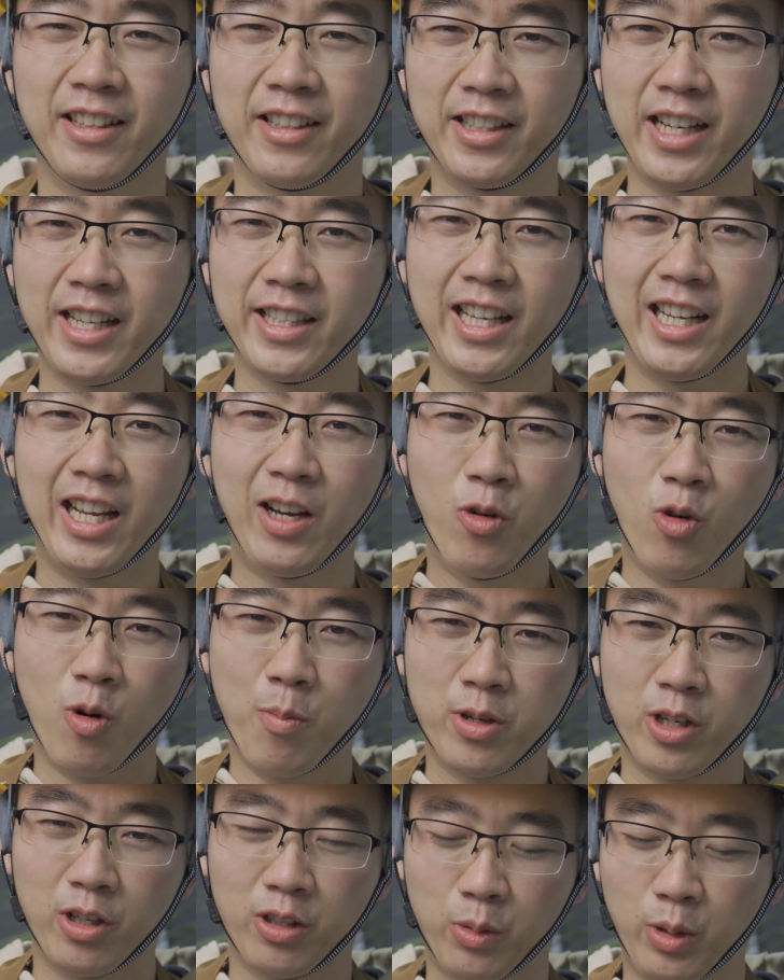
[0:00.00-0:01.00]
现在呢，我
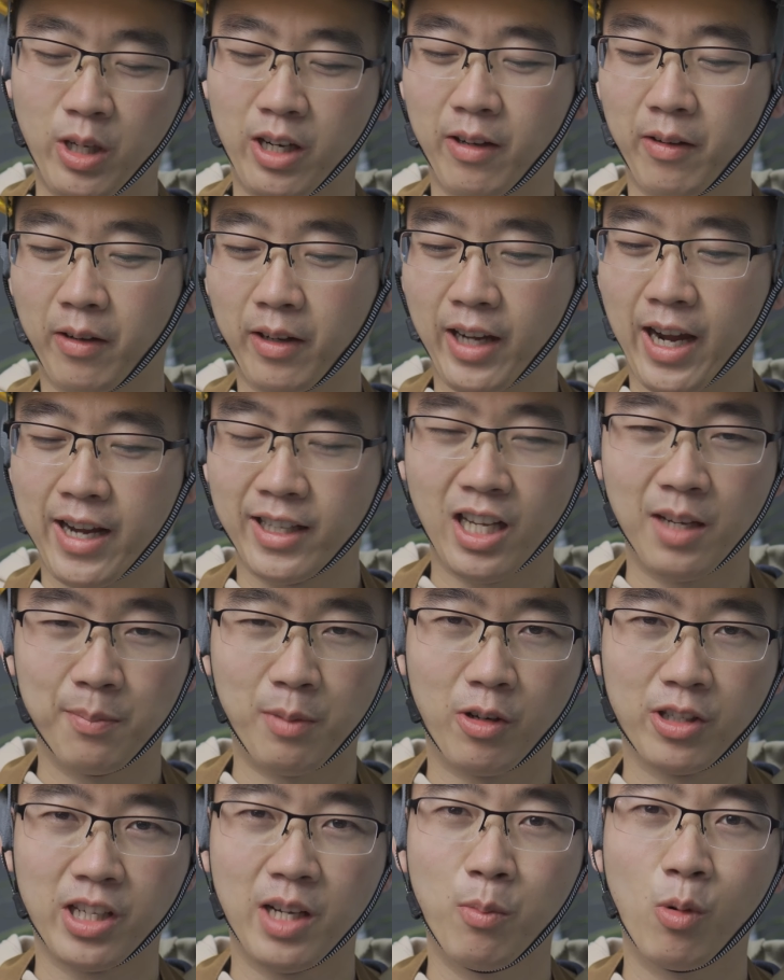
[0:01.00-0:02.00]
们就需要盖上
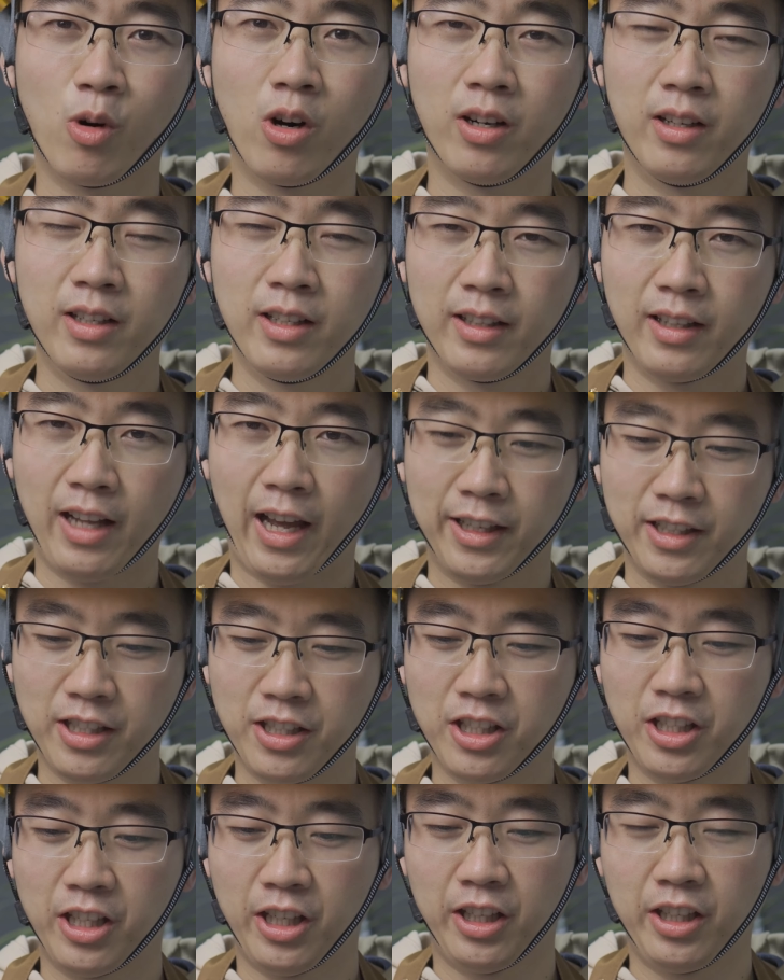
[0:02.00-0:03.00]
保鲜膜来
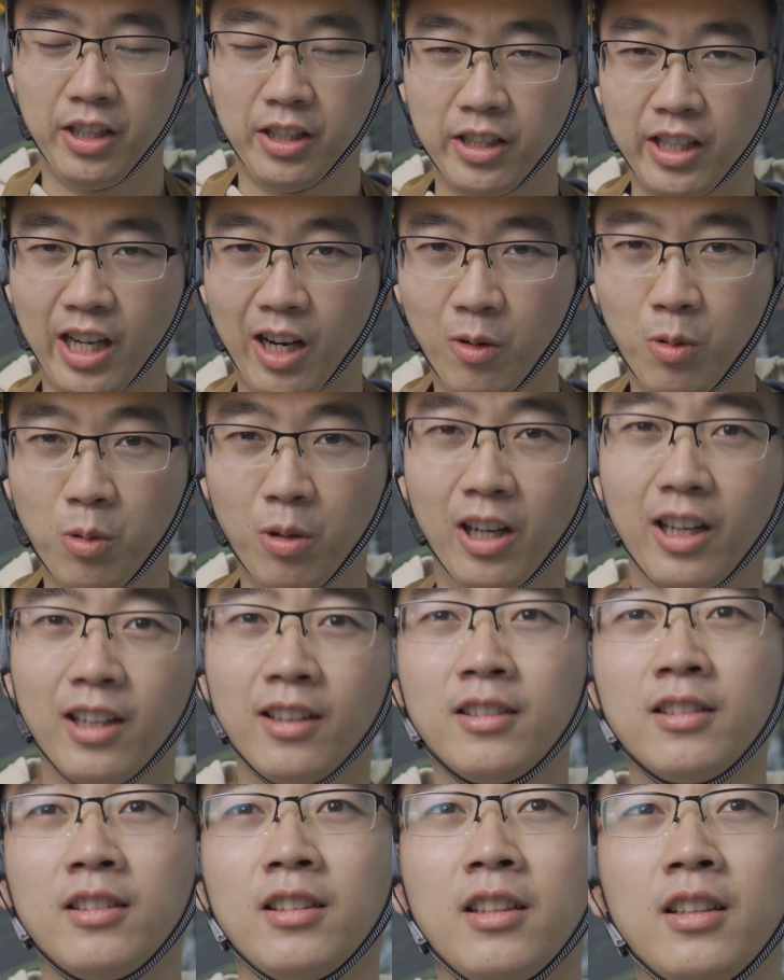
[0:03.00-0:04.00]
进行养护了。
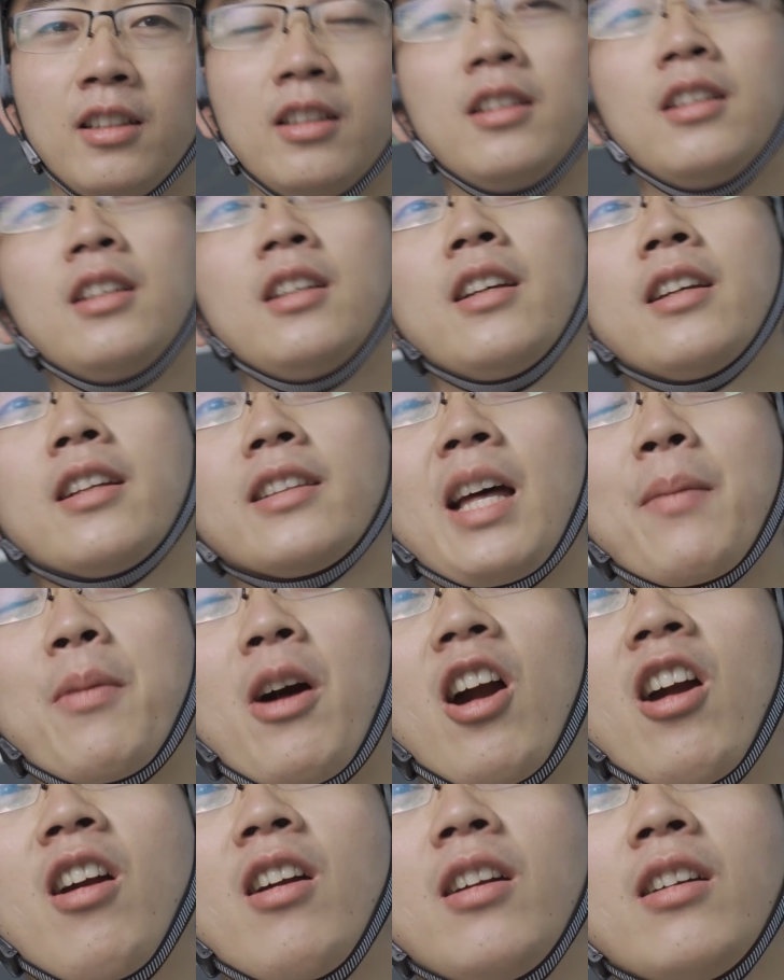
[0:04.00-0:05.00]
大
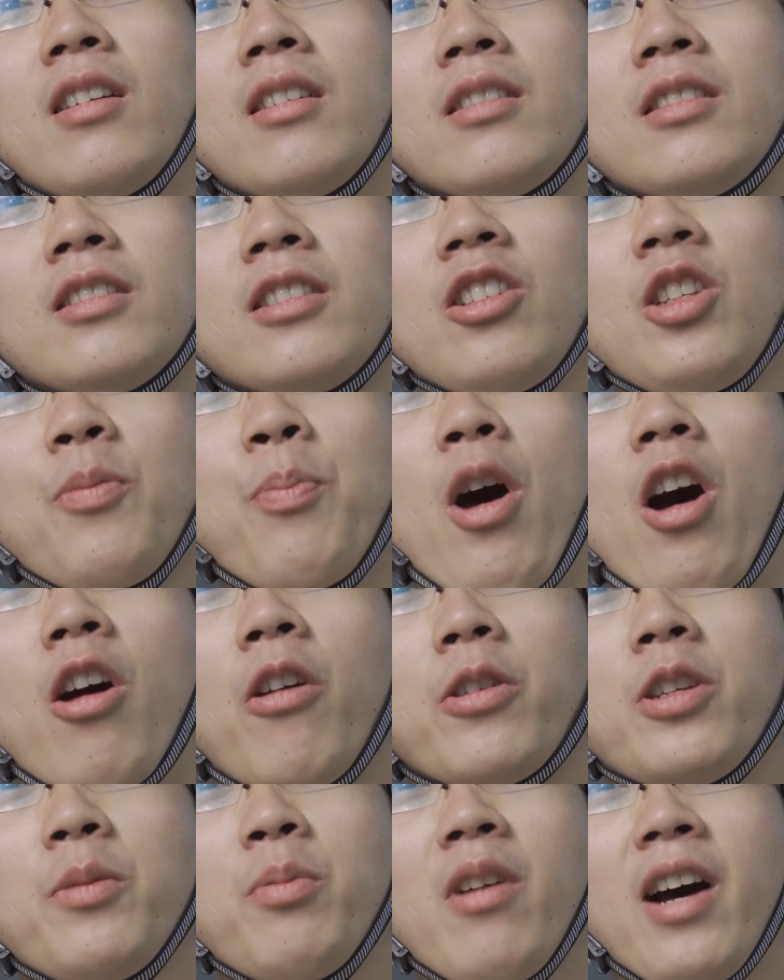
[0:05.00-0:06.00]
宝，倒是
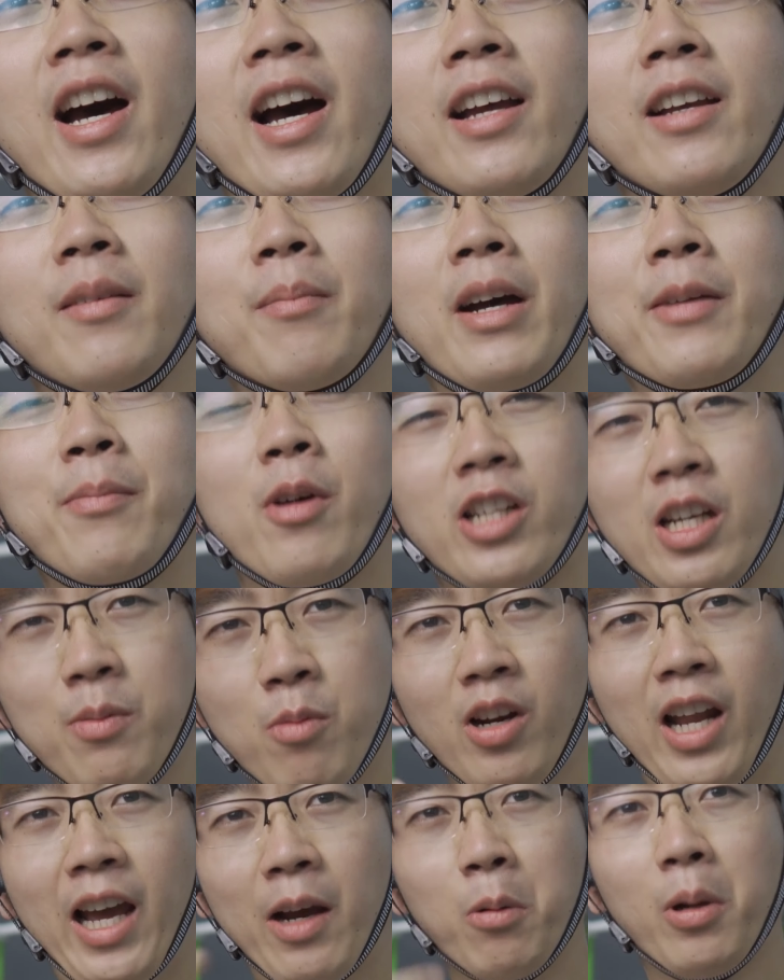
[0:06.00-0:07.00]
跑一步啊，把保鲜
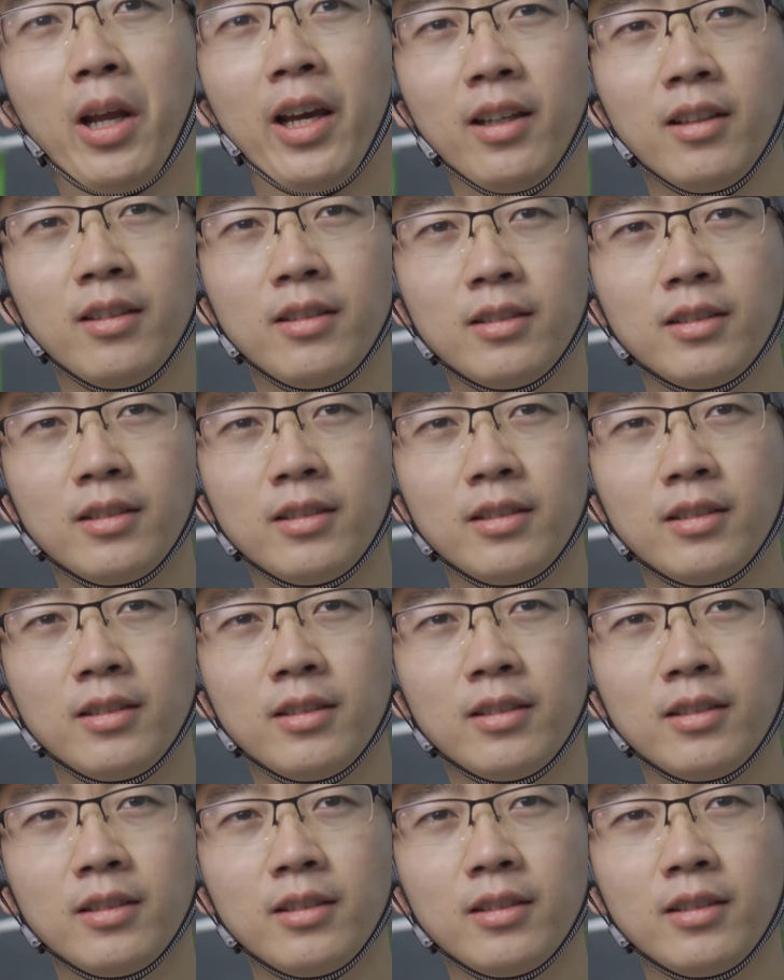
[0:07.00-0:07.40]
膜拿过来。